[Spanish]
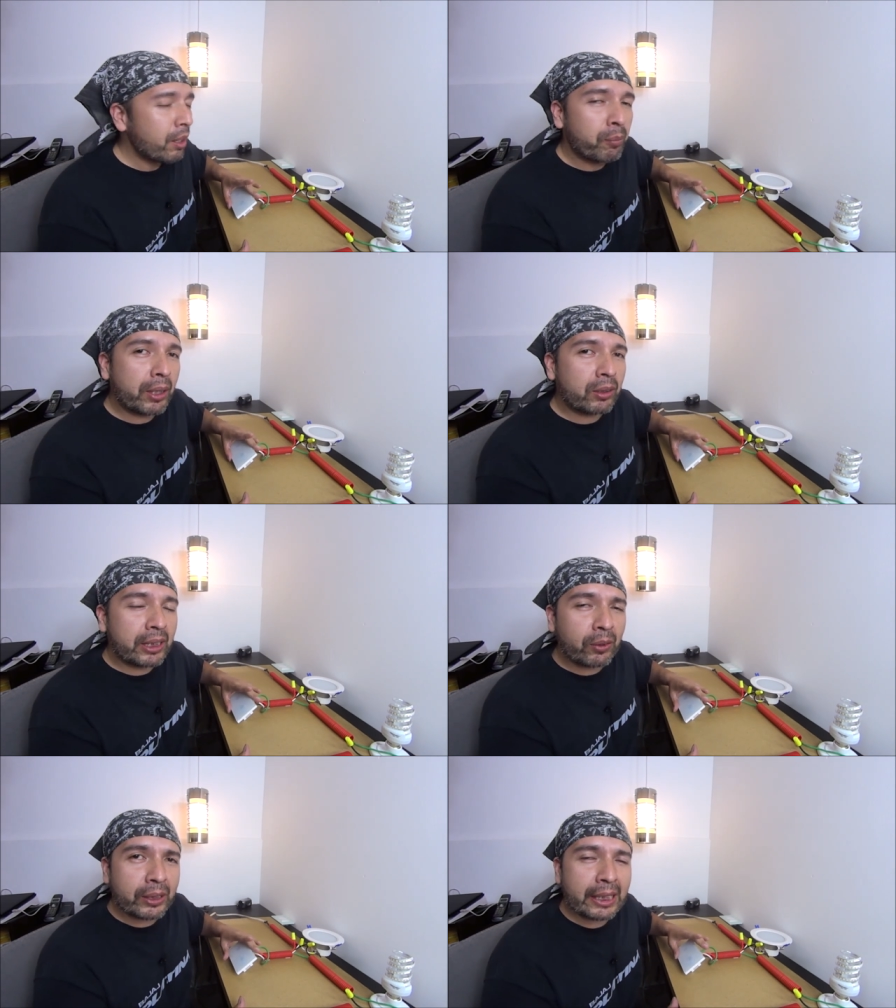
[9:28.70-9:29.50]
Pues los
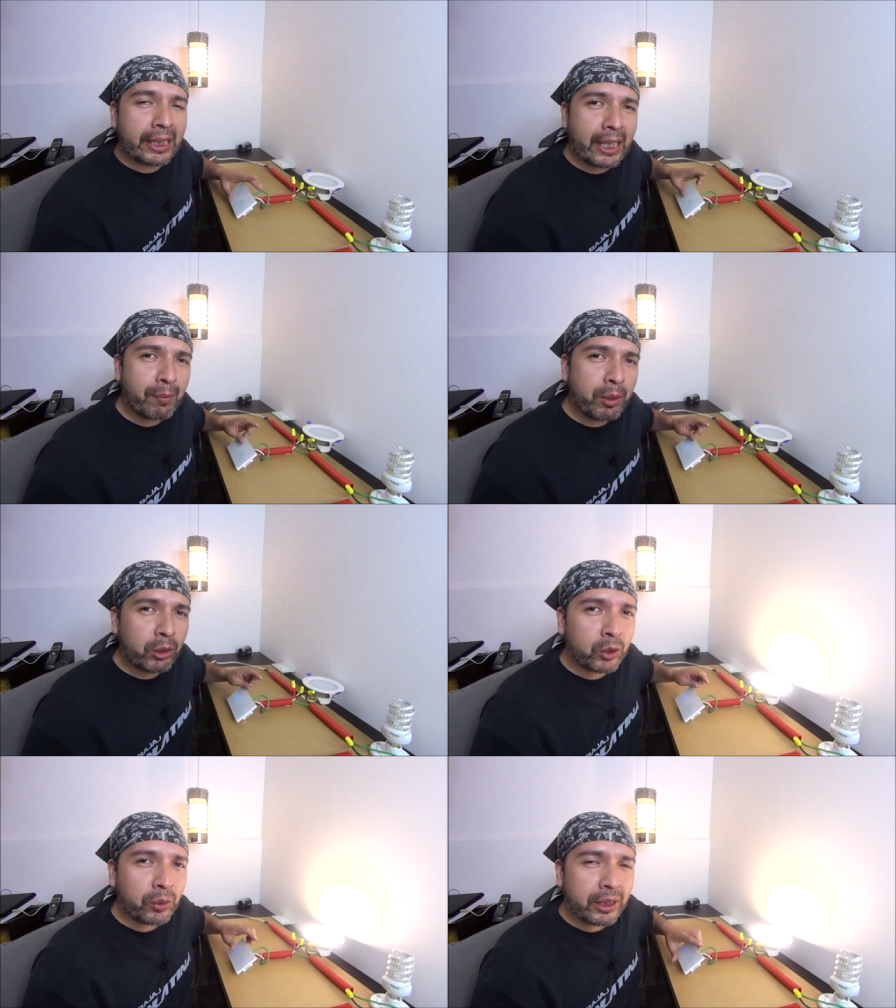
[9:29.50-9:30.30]
dejo hasta aquí
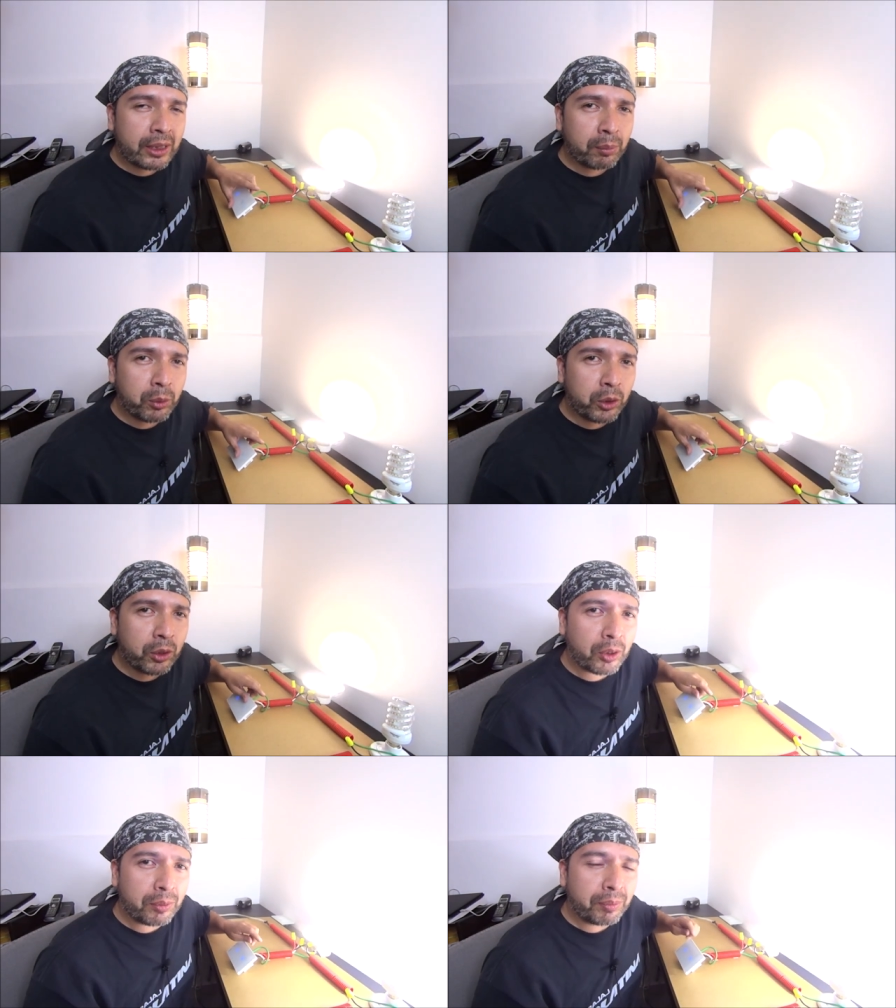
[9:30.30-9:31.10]
amigos, cuídense
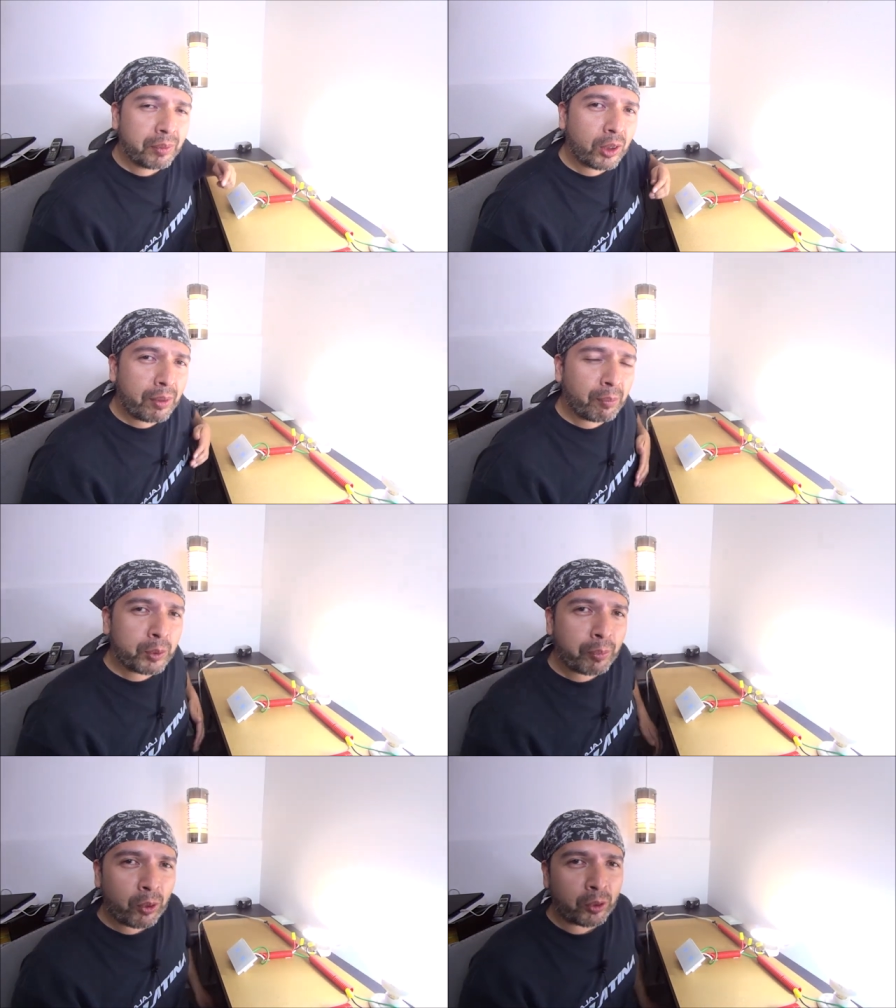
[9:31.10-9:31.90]
mucho, nos
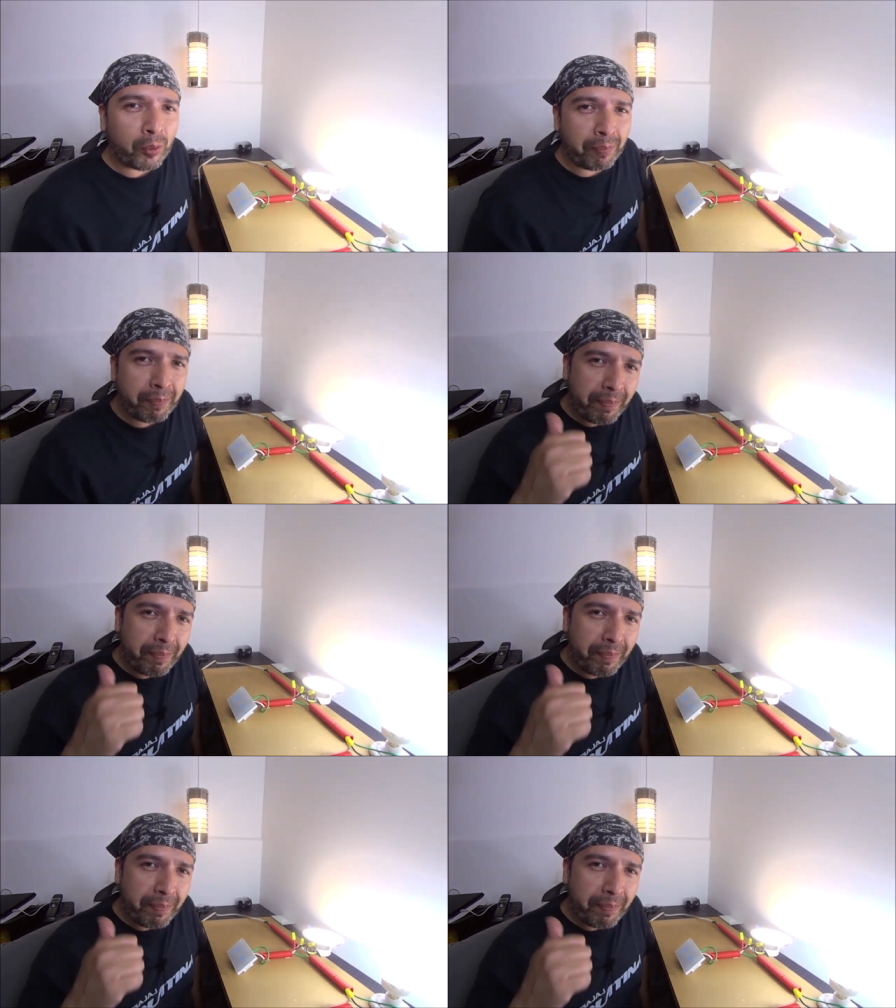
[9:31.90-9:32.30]
vemos pronto.